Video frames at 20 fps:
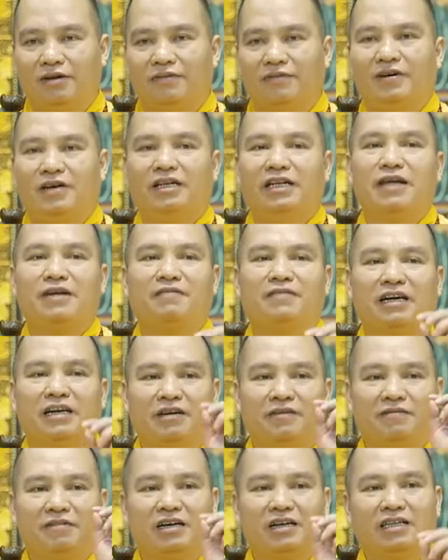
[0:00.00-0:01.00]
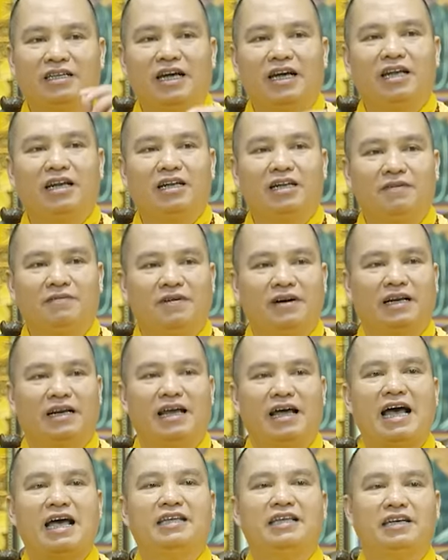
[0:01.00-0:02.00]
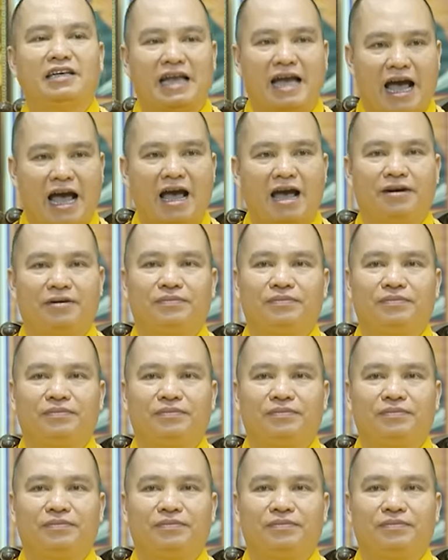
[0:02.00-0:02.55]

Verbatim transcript: vị thành Phật ở phương Tây là Đức Phật A Di Đà